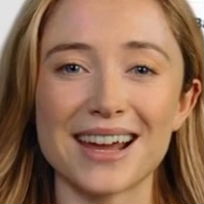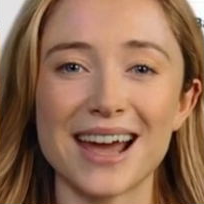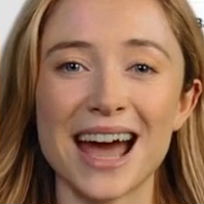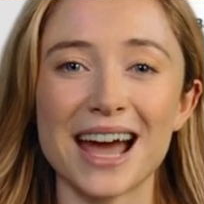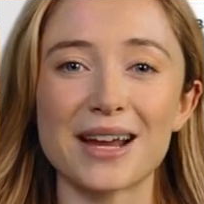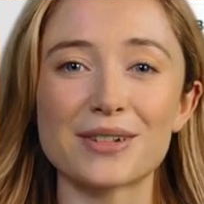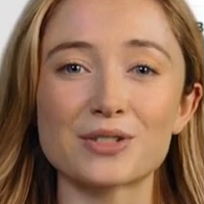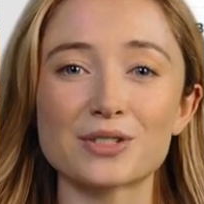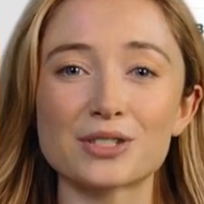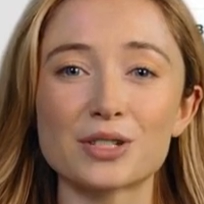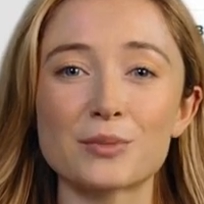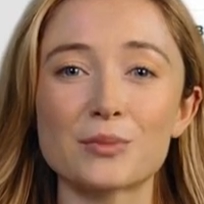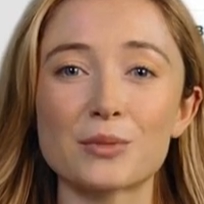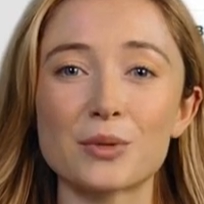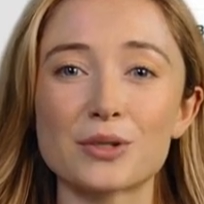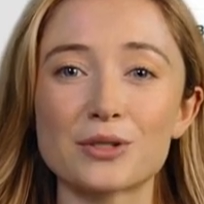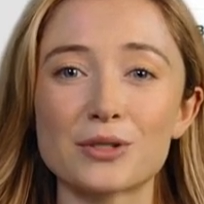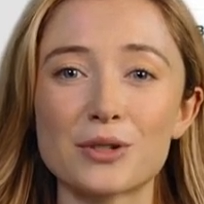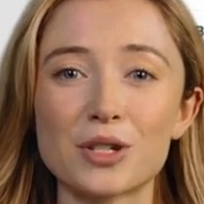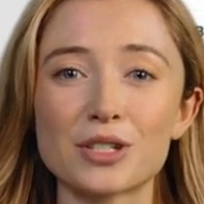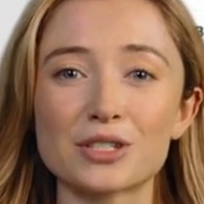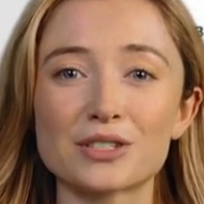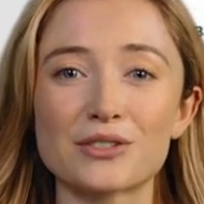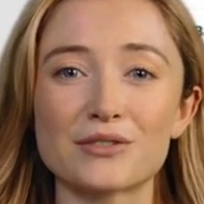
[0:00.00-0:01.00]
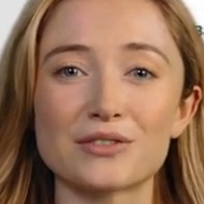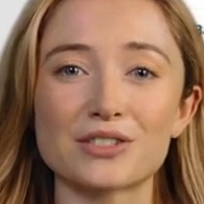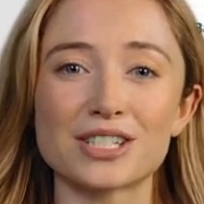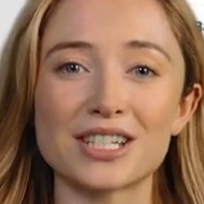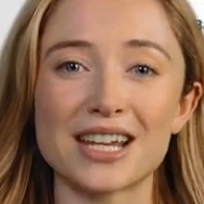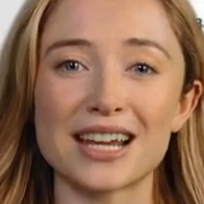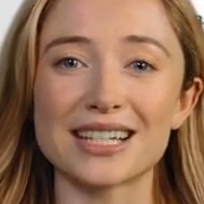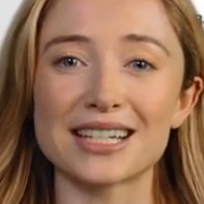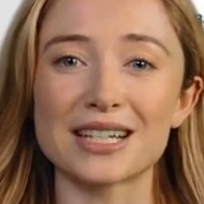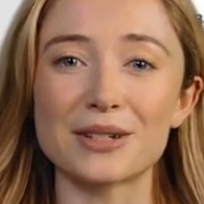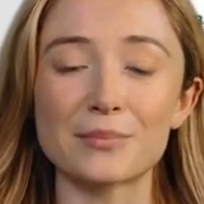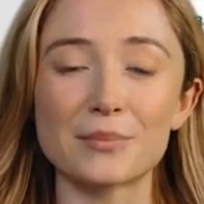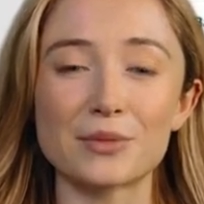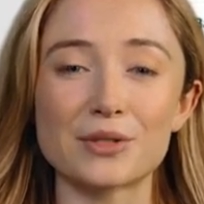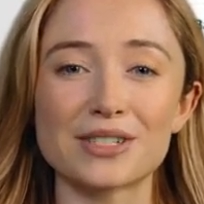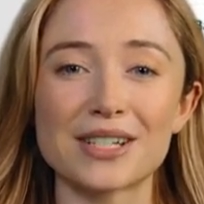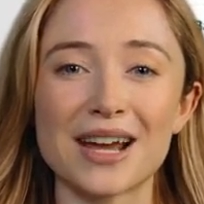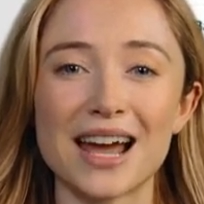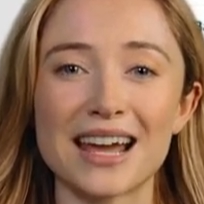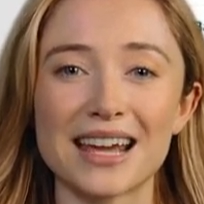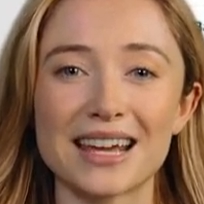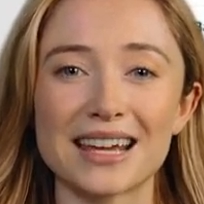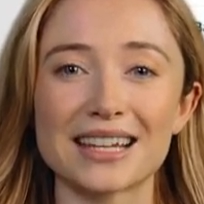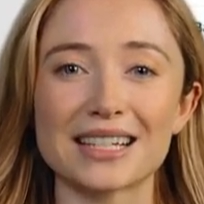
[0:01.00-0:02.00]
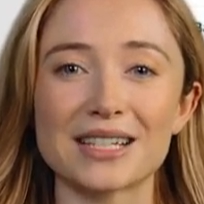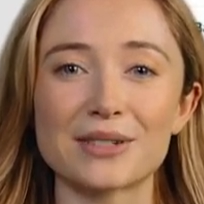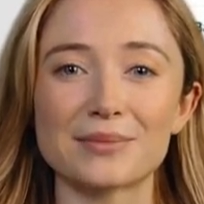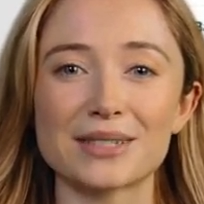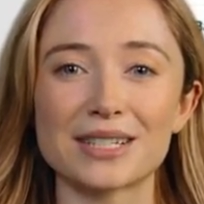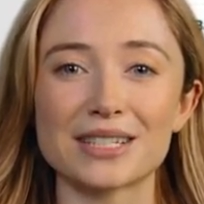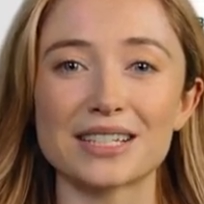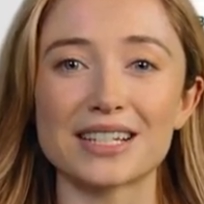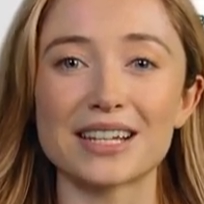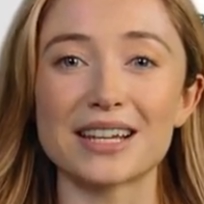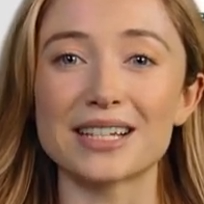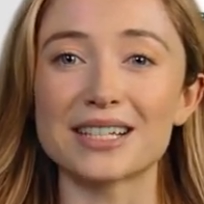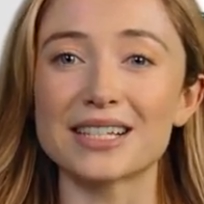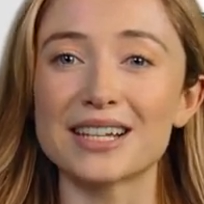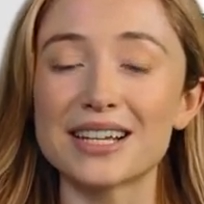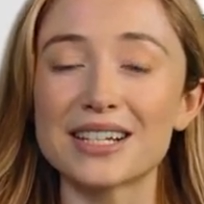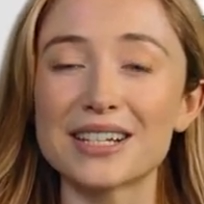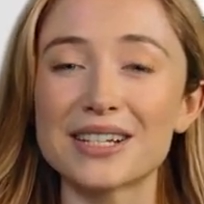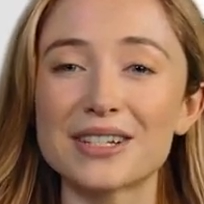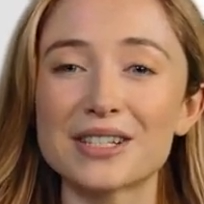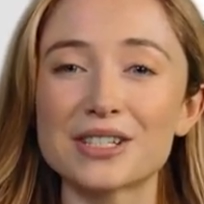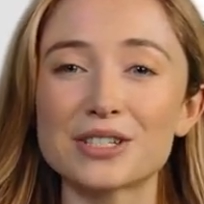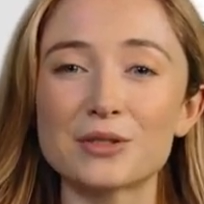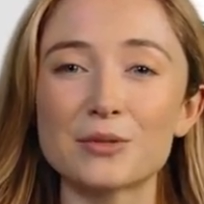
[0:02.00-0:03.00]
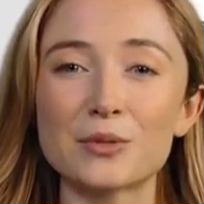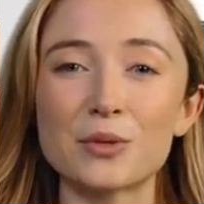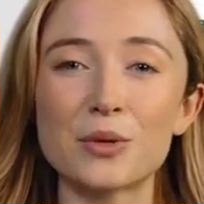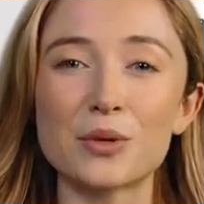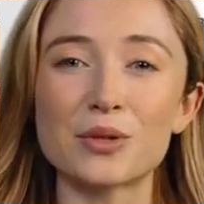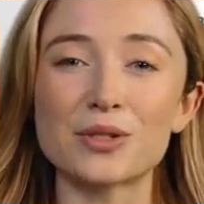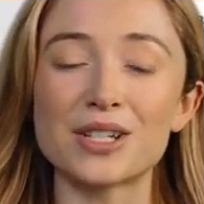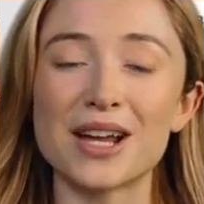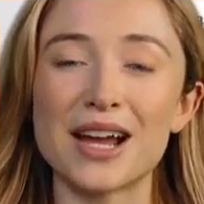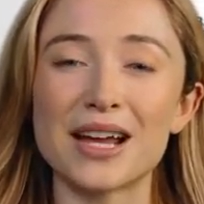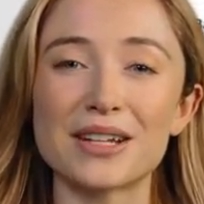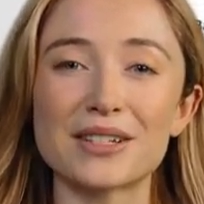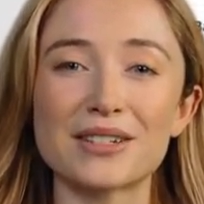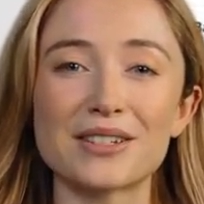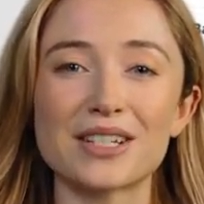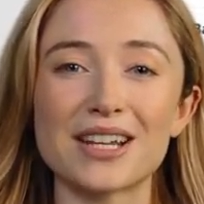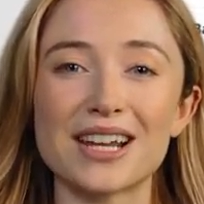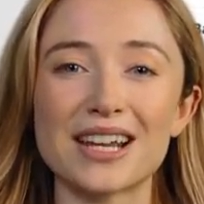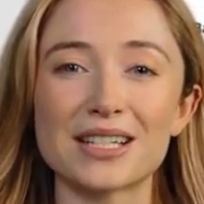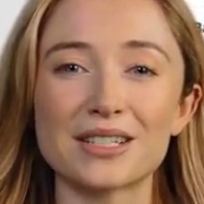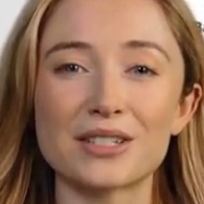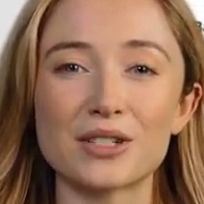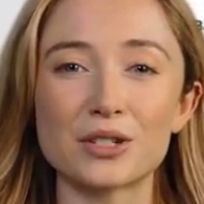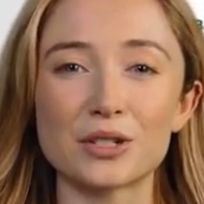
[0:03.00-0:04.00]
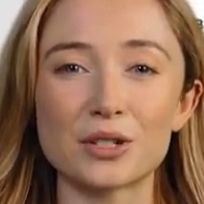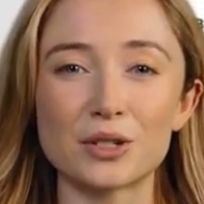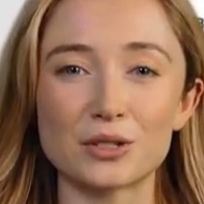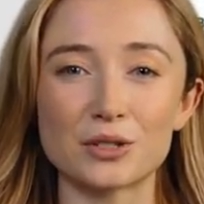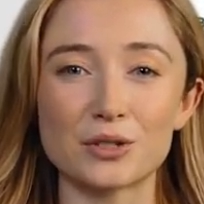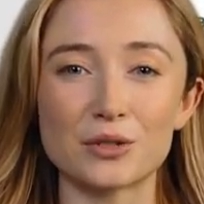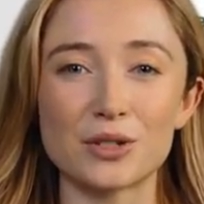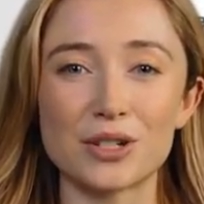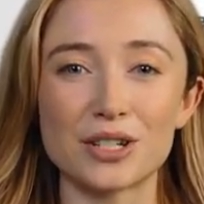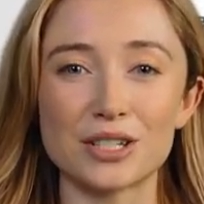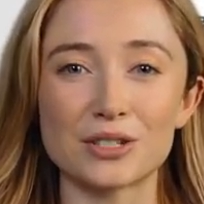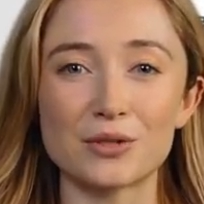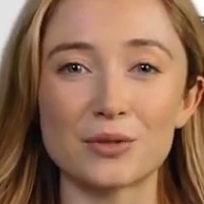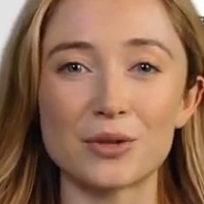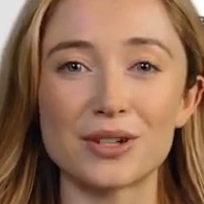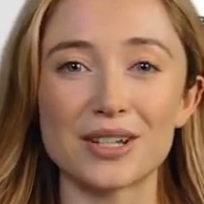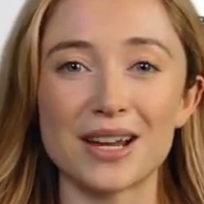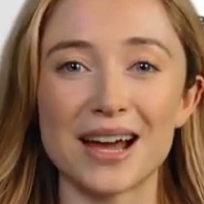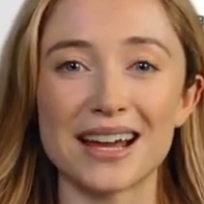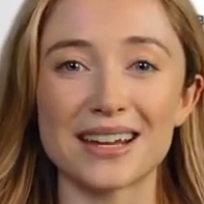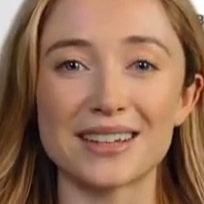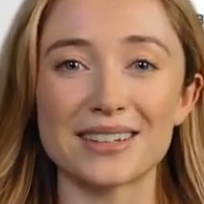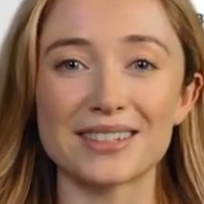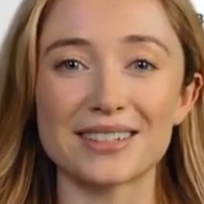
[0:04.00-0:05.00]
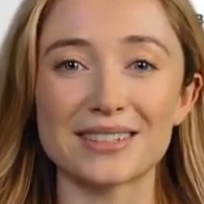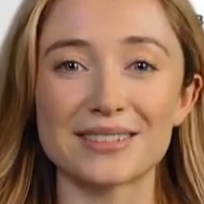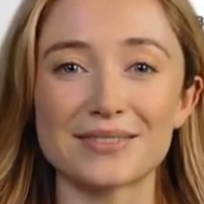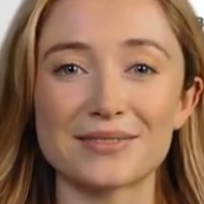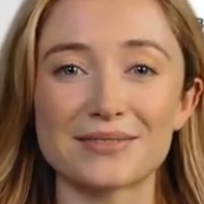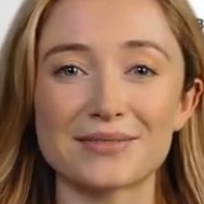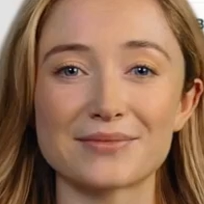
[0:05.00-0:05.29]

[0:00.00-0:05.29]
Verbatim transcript: A questo punto è sufficiente impostare i rispettivi segni di spunta per il prodotto corrispondente.